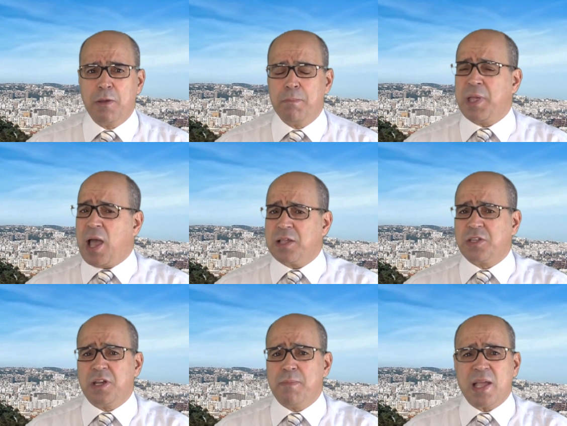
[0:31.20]

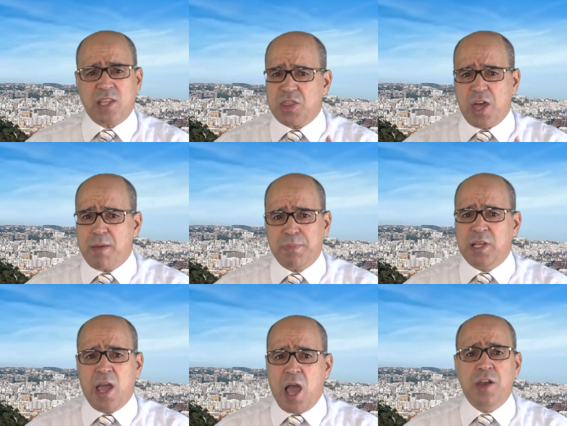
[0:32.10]
بقدر ما تذهب
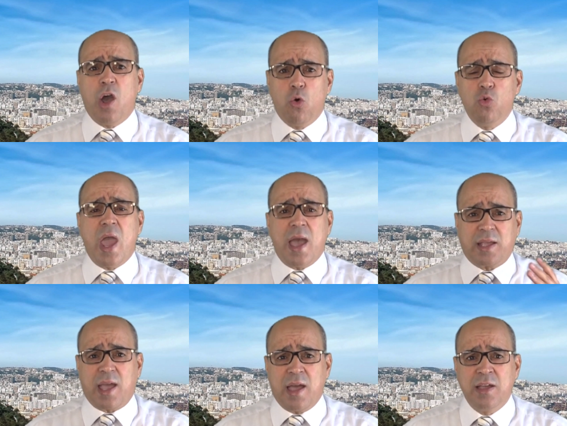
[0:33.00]
إلى أن
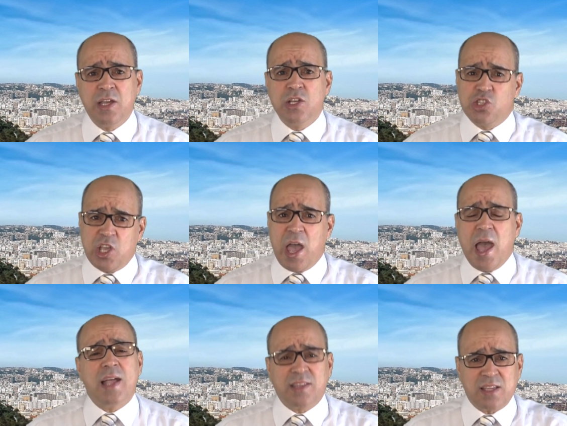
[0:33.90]
هناك
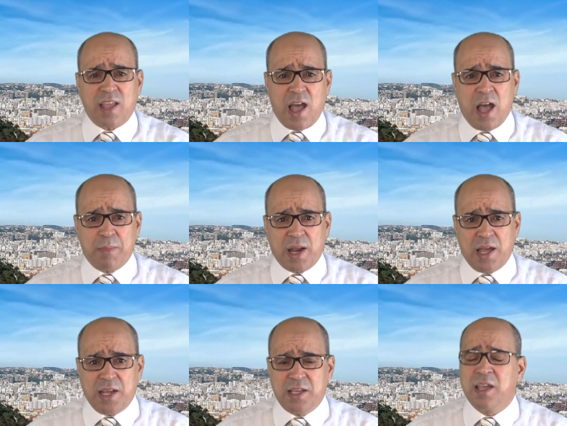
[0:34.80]
جهات تتآمر
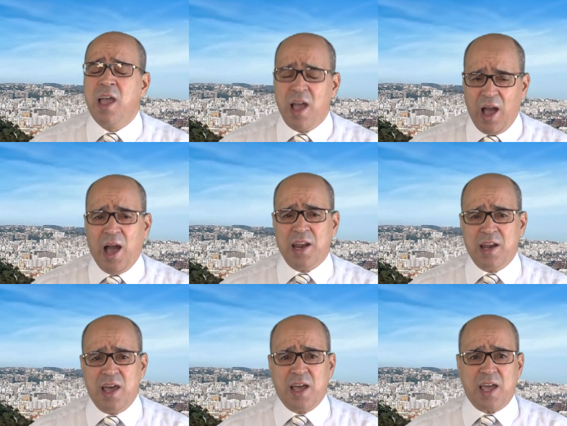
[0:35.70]
عليك على
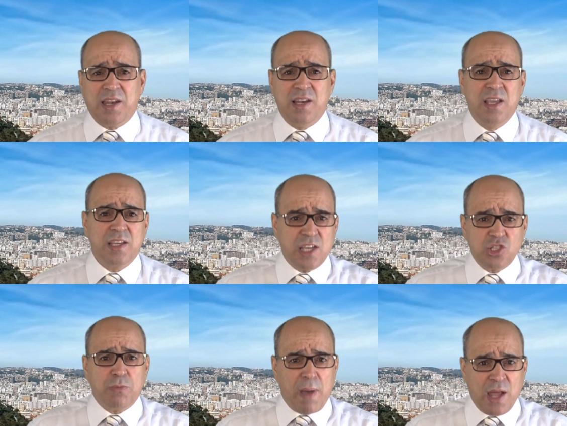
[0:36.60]
الأقل
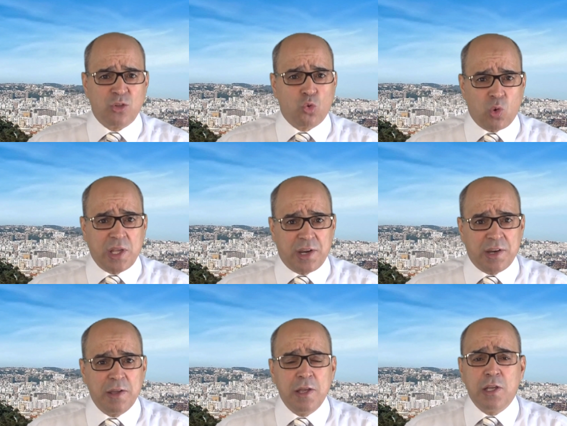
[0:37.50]
يجب أن
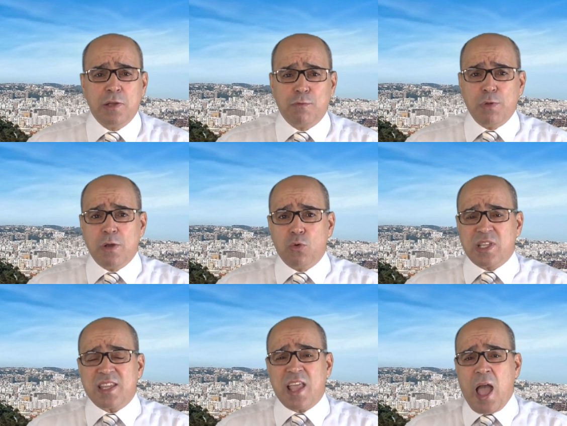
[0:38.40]
تقر
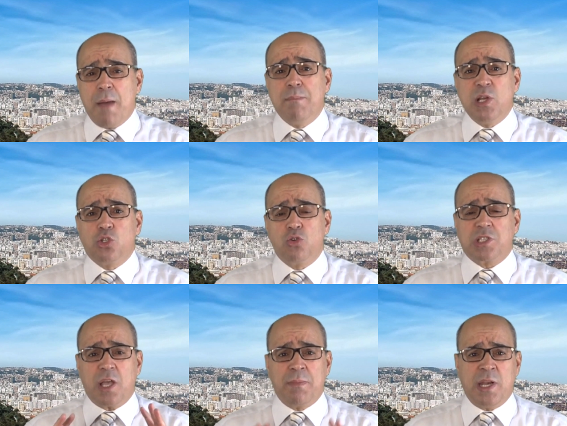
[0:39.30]
وتتحمل
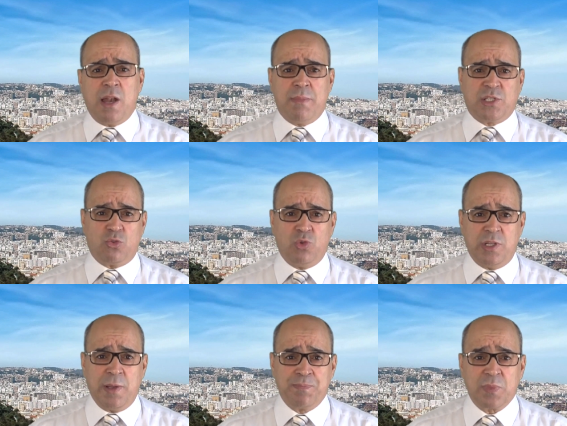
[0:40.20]
جزء من
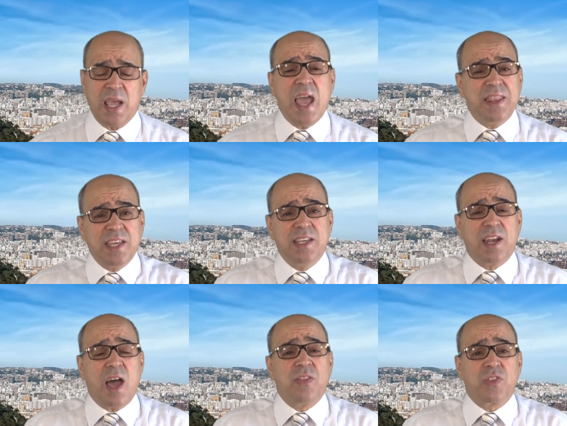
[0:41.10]
المسؤولية هذه هي
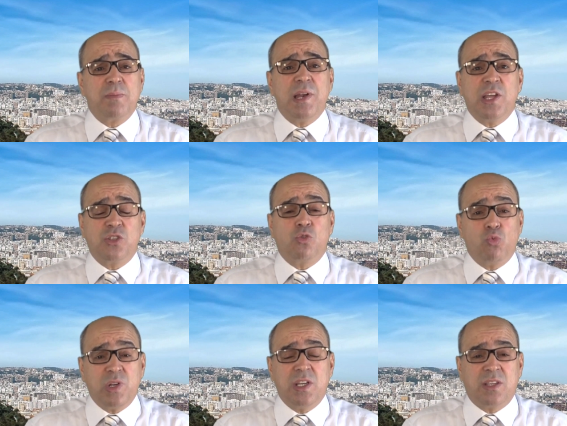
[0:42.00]
الأنظمة التي
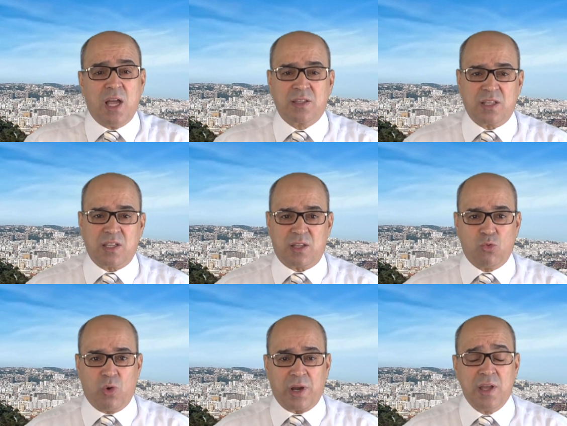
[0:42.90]
تريد أن
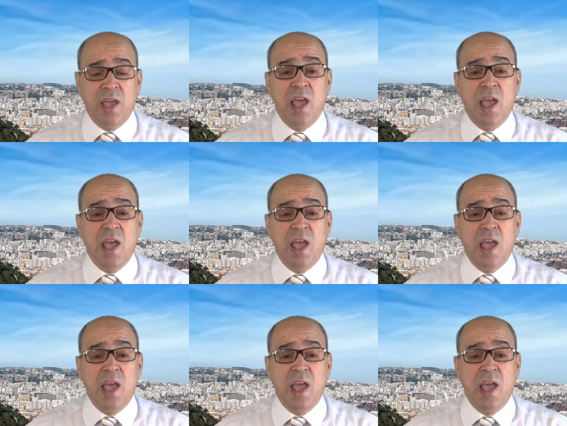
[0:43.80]
تتطور